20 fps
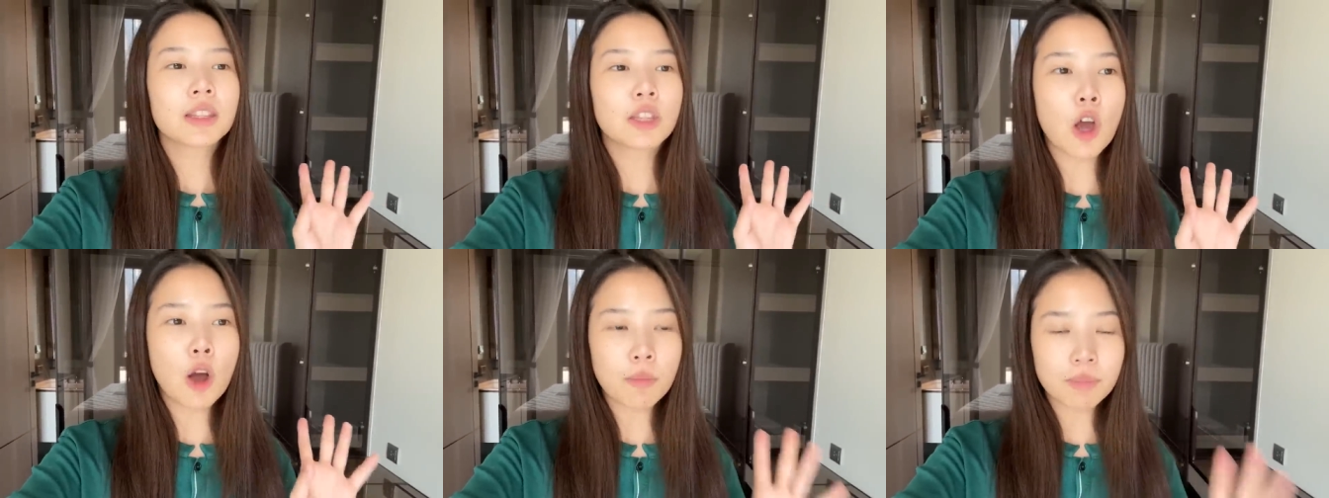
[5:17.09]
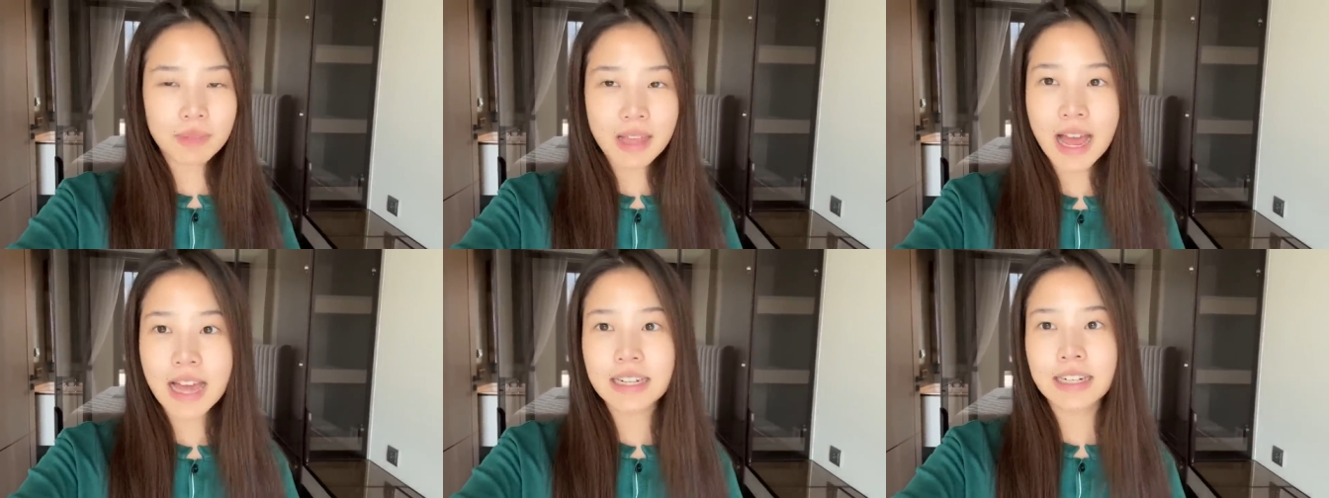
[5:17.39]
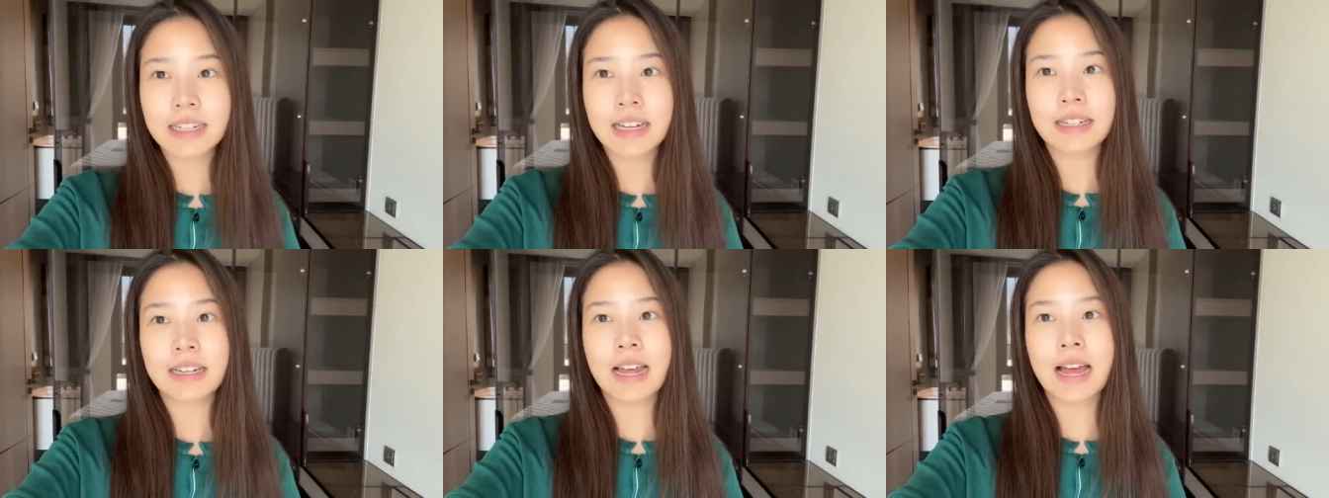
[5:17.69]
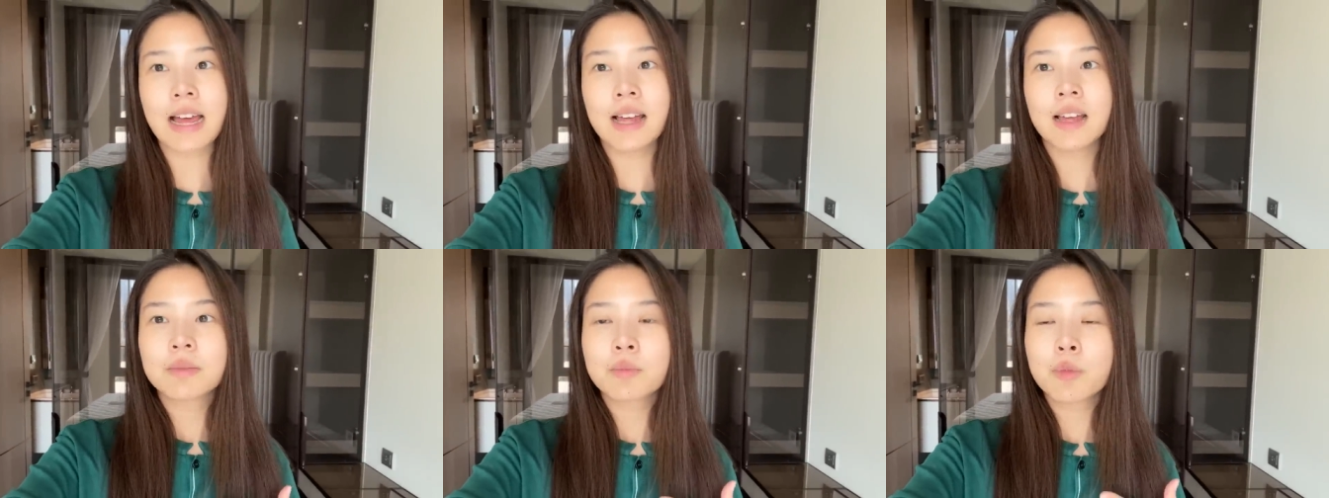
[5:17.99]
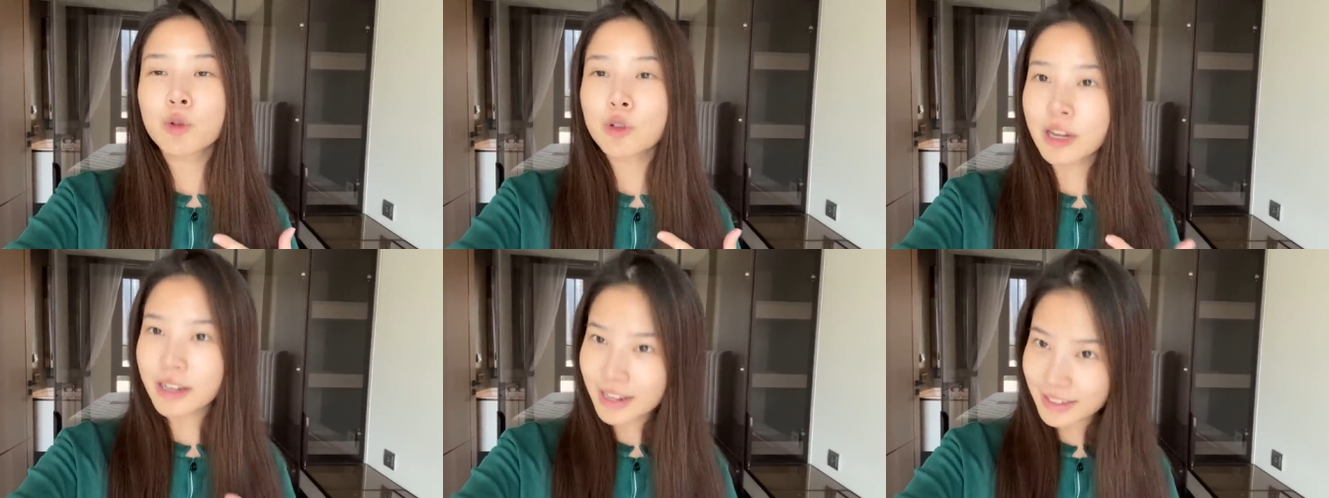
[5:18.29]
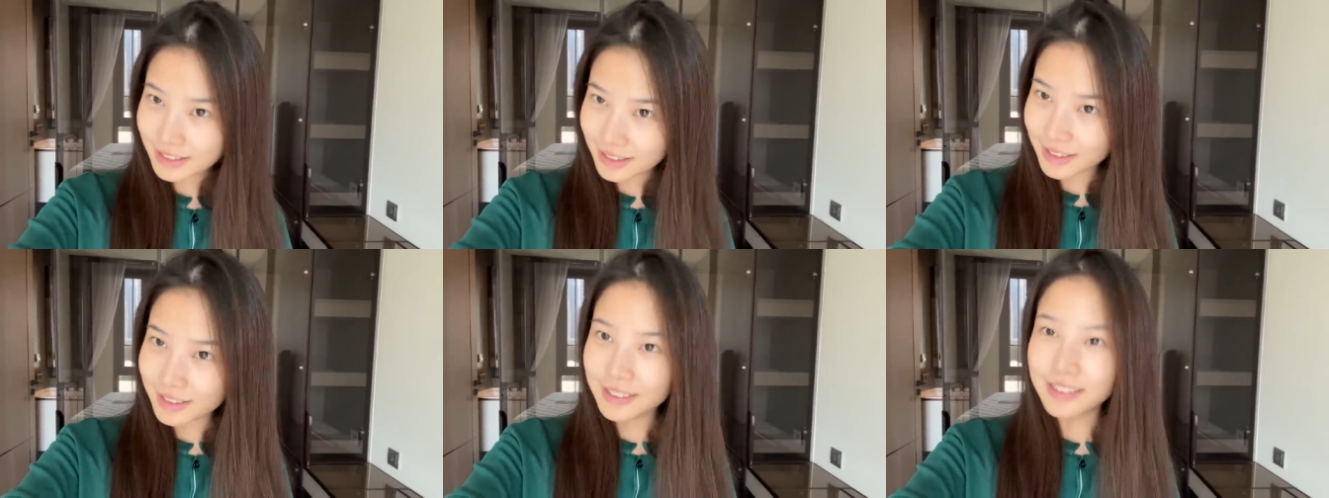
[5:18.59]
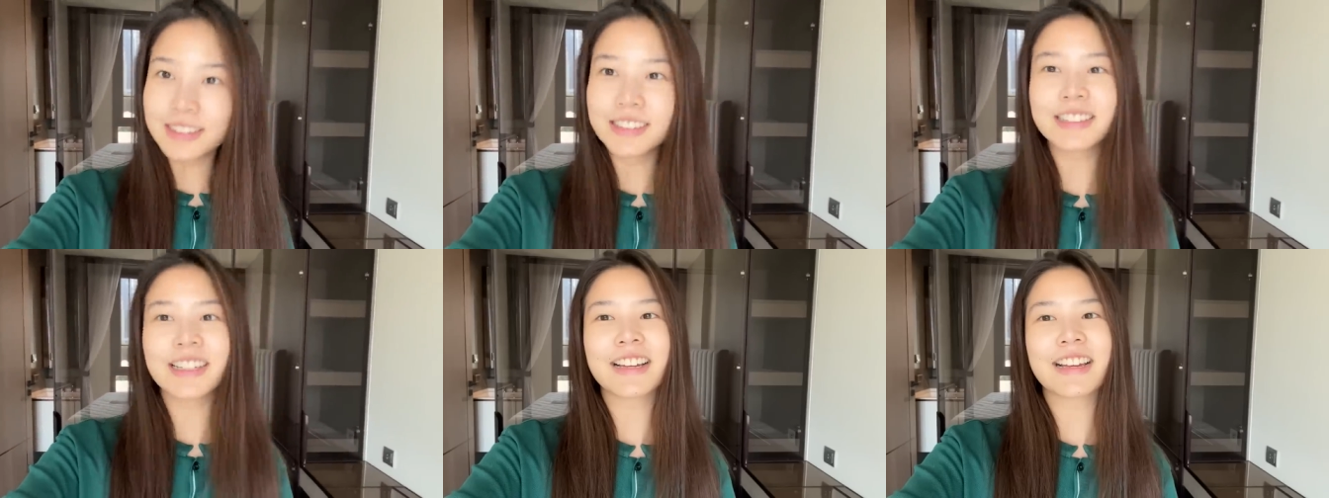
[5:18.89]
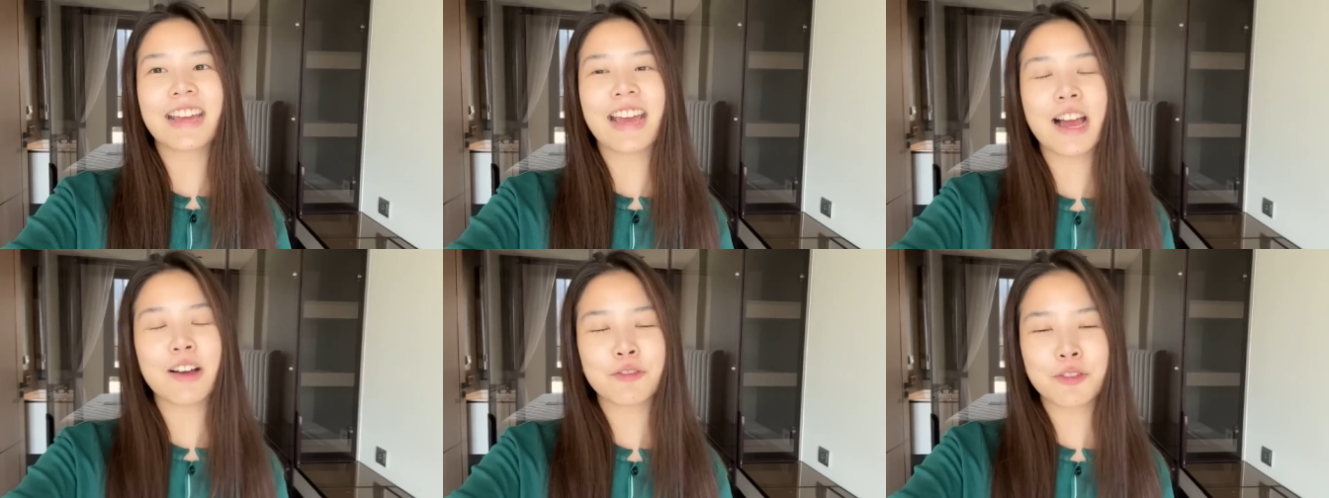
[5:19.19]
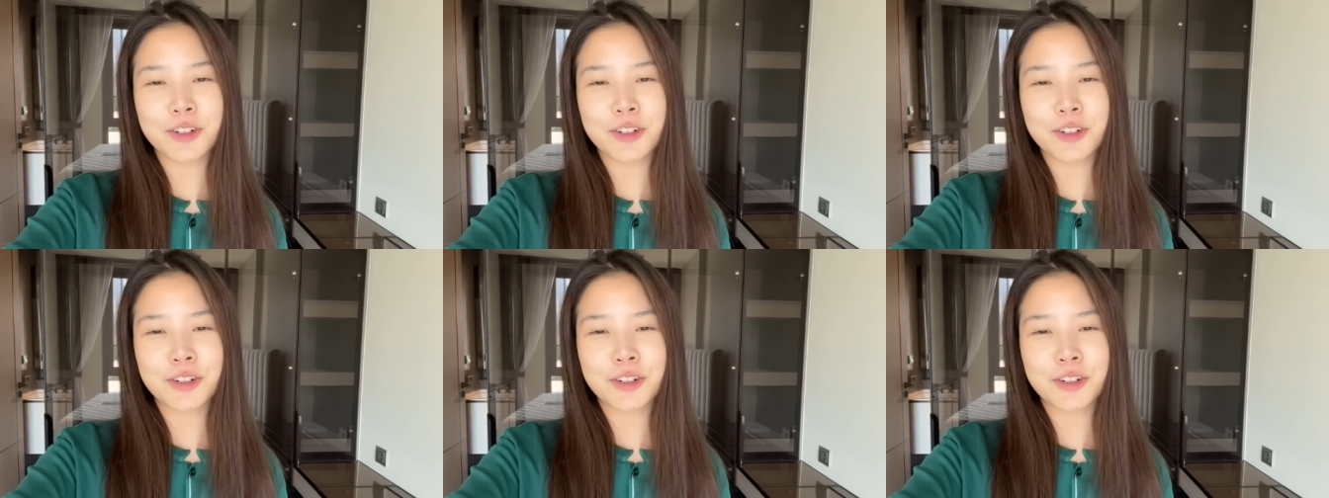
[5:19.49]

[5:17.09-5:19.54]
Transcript: ตอบได้ในฐานะผู้ใช้งานท่านหนึ่งอย่างเงี้ย